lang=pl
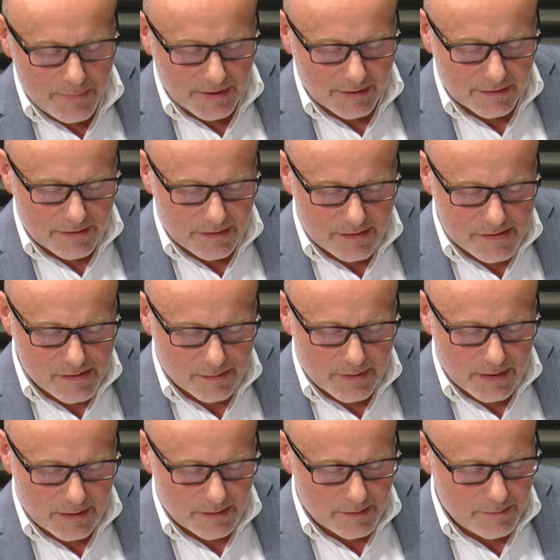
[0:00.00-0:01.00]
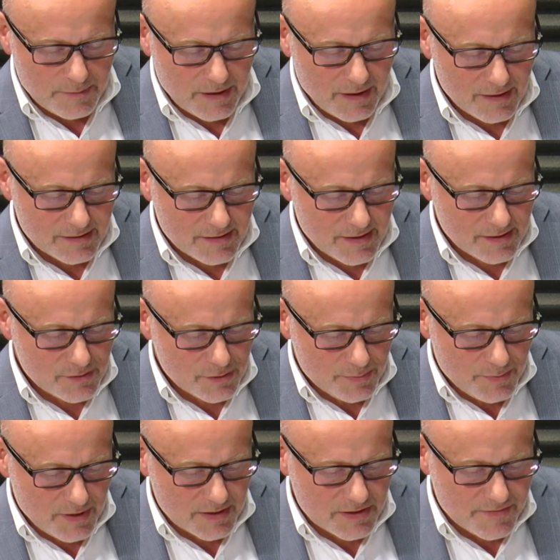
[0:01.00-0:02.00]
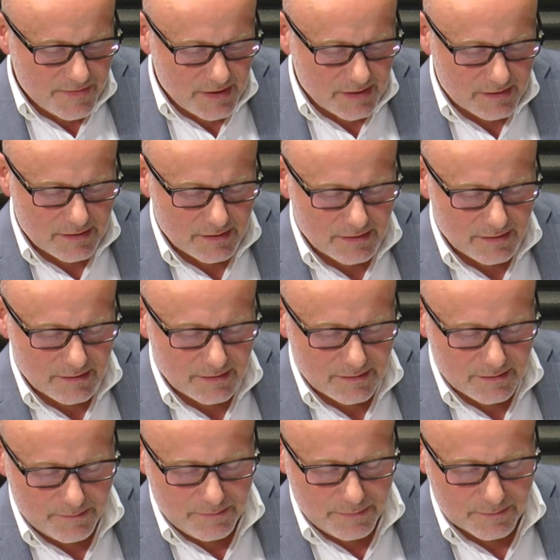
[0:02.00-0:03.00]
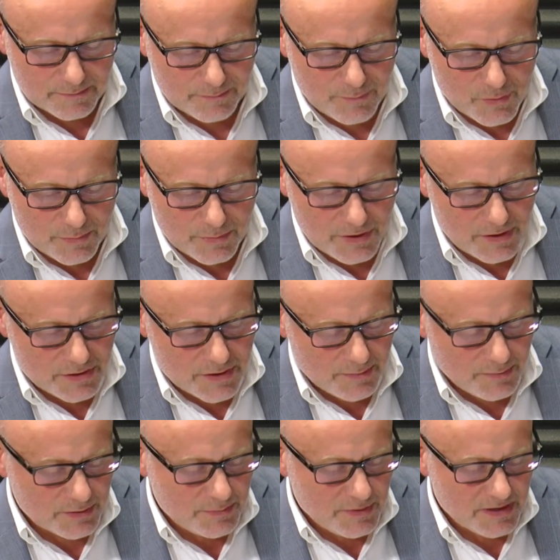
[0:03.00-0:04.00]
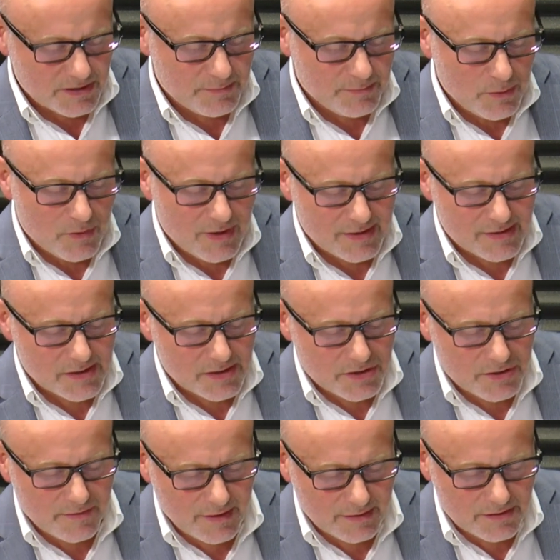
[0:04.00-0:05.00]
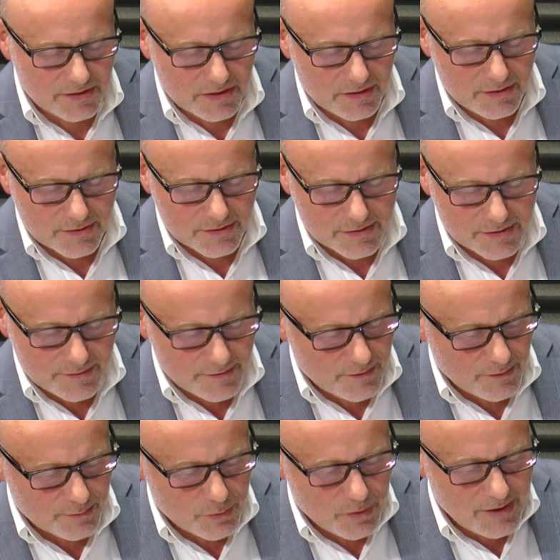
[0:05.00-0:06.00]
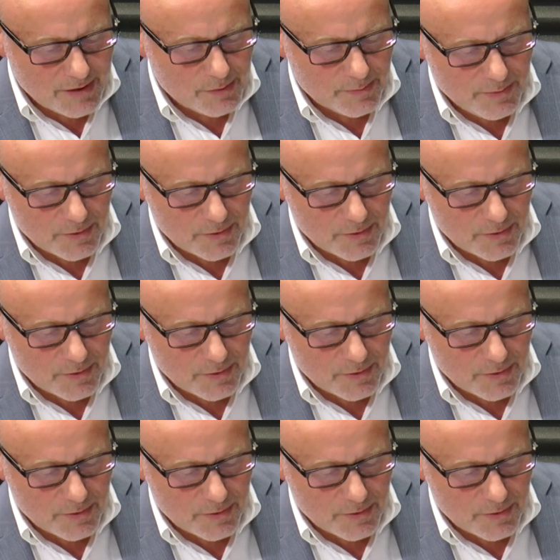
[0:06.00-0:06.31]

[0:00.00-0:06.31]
pięknie sobie, ale teraz już po raz czwarty próbujecie podbijać piłkarski świat dzięki rozgrywkom Pucharu